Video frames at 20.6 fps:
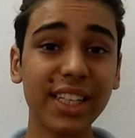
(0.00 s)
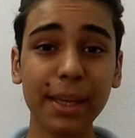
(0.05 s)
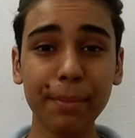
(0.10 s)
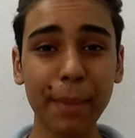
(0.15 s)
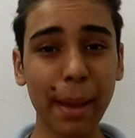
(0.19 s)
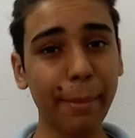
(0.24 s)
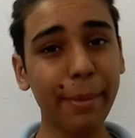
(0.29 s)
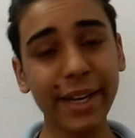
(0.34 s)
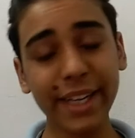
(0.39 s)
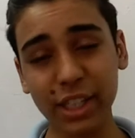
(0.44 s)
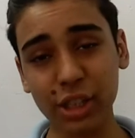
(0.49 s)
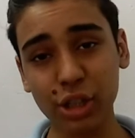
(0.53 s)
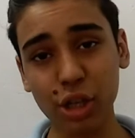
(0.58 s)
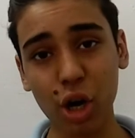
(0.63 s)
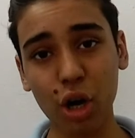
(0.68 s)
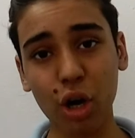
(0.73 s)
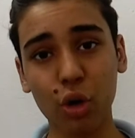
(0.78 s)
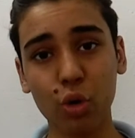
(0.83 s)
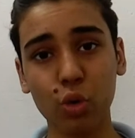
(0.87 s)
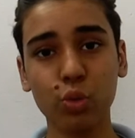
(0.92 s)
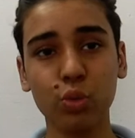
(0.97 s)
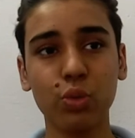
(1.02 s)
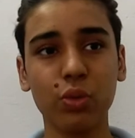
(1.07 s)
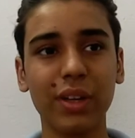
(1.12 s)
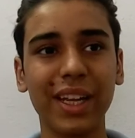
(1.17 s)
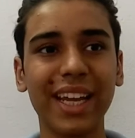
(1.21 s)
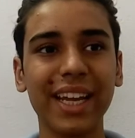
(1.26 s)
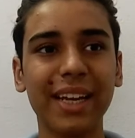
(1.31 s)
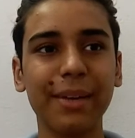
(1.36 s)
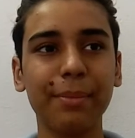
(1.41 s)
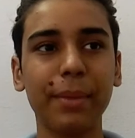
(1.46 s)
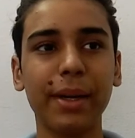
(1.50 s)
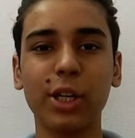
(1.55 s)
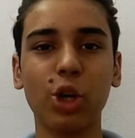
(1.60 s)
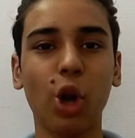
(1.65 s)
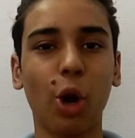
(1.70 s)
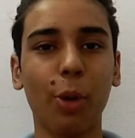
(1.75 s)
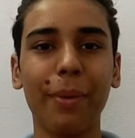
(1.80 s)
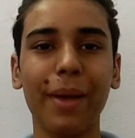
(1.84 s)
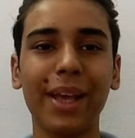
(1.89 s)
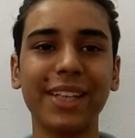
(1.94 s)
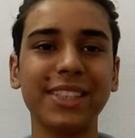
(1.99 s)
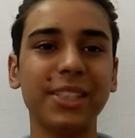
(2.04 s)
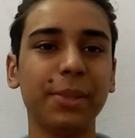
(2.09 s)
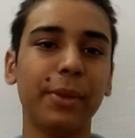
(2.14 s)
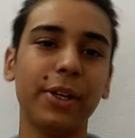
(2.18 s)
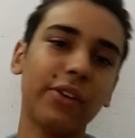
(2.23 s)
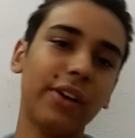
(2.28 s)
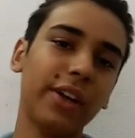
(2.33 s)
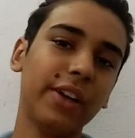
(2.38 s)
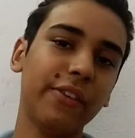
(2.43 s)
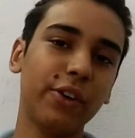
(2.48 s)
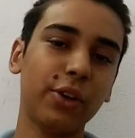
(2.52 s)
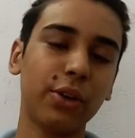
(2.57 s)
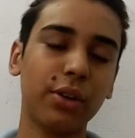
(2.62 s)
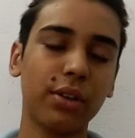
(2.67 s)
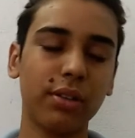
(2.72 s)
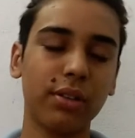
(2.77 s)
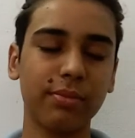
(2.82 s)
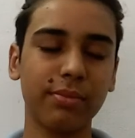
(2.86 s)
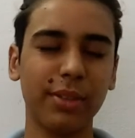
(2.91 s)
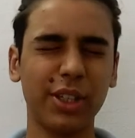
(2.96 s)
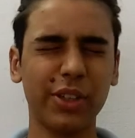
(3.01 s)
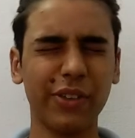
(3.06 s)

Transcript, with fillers: देखो मैं भी टिकटॉक करूँ लेकिन मैं टिकटॉक पर ऐसी मीठ वाली वीडियो